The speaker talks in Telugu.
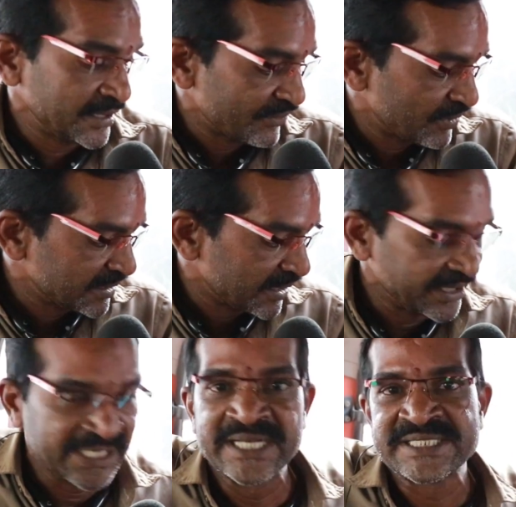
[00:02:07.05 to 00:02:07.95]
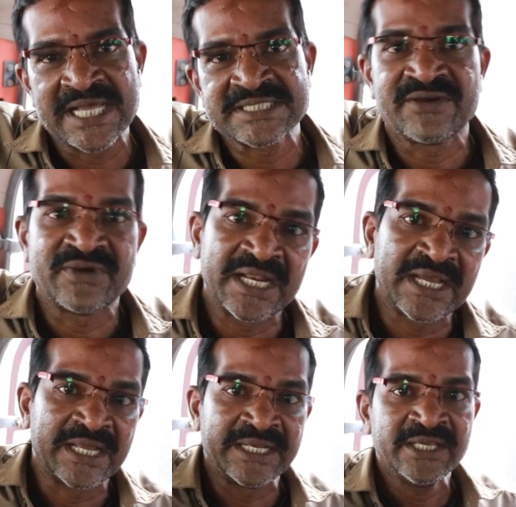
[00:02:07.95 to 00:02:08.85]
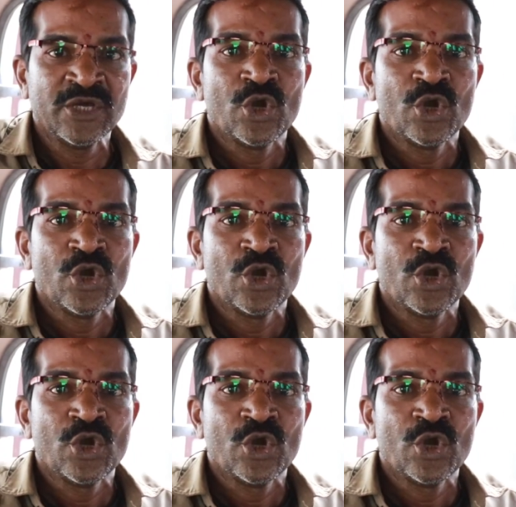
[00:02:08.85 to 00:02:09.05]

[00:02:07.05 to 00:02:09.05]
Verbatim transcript: తర్వాత అవన్నీ చేస్తామన్నా కానీ